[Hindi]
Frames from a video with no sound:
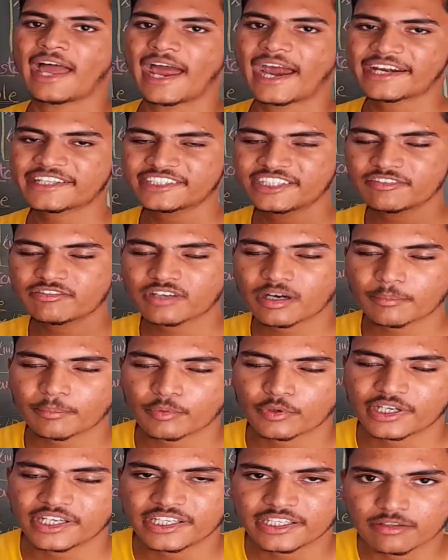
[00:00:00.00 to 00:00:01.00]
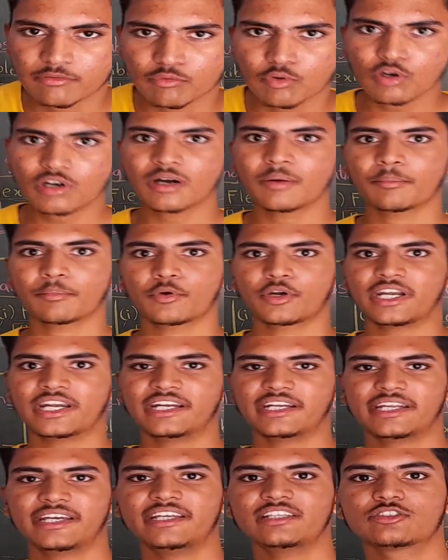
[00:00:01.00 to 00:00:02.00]
एक्टिव कंपोनेंट वो
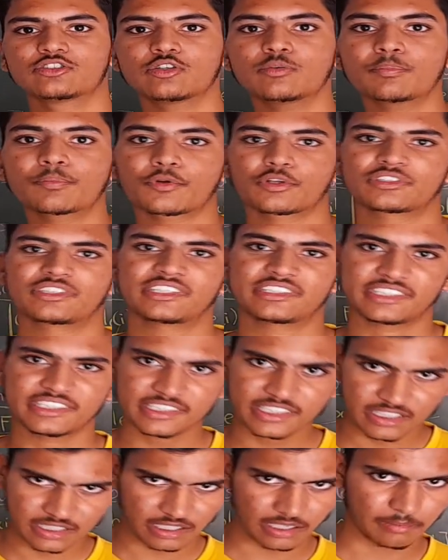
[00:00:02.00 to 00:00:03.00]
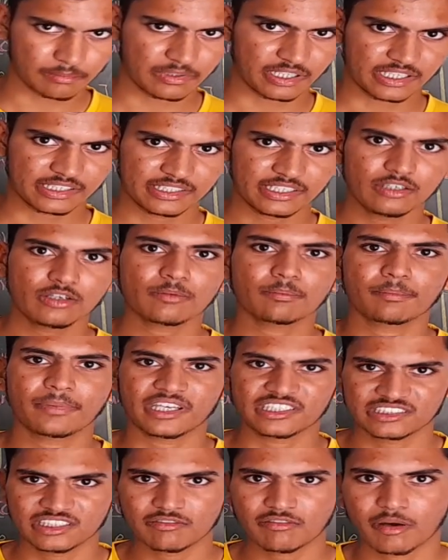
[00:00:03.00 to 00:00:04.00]
कंपोनेंट हैं जो प्रोसेसिंग का काम करते हैं और
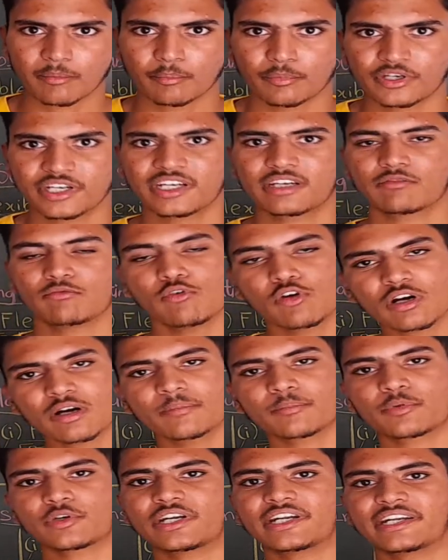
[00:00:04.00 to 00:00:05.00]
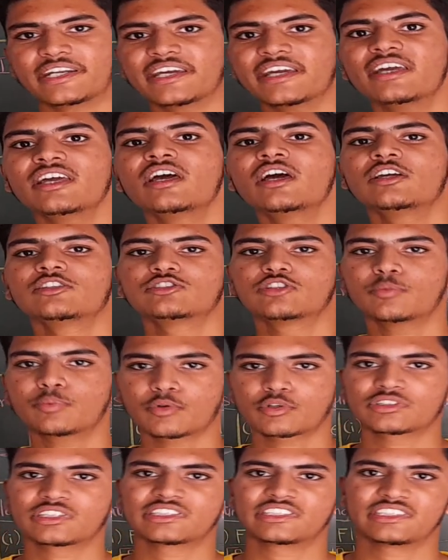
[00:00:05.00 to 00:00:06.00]
पैसिव कंपोनेंट वो कंपोनेंट हैं जो
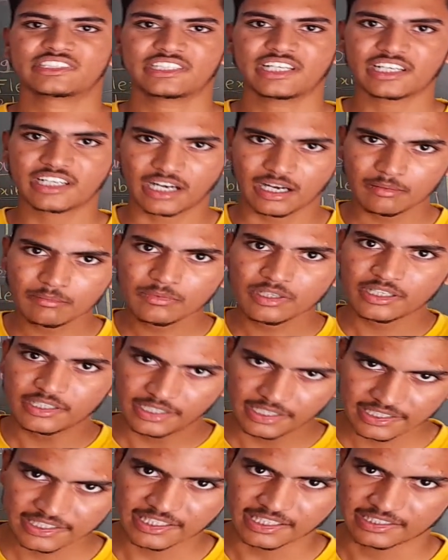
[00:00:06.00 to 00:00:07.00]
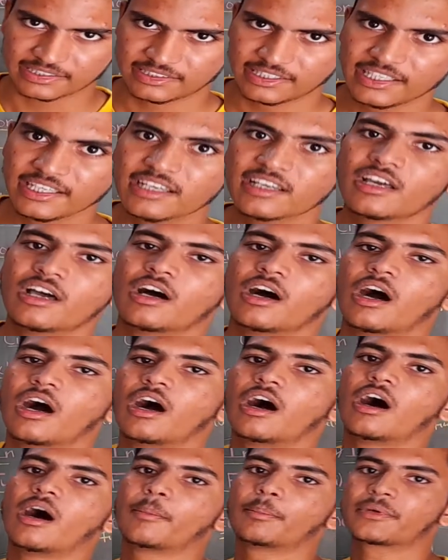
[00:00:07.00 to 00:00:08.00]
प्रोसेसिंग का काम नहीं करते
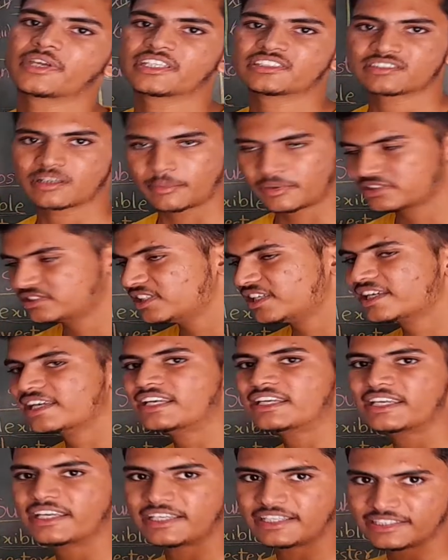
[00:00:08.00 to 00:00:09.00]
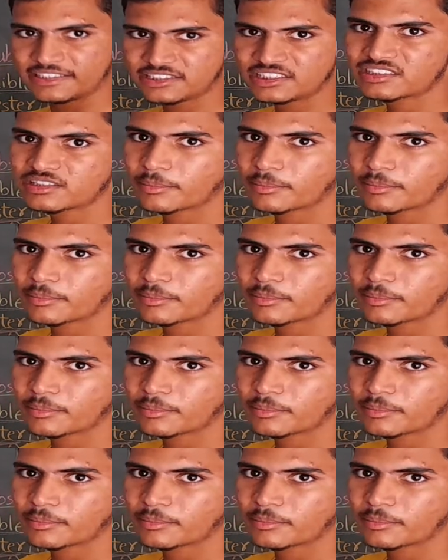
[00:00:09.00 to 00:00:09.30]
आपके समझने के लिए इजी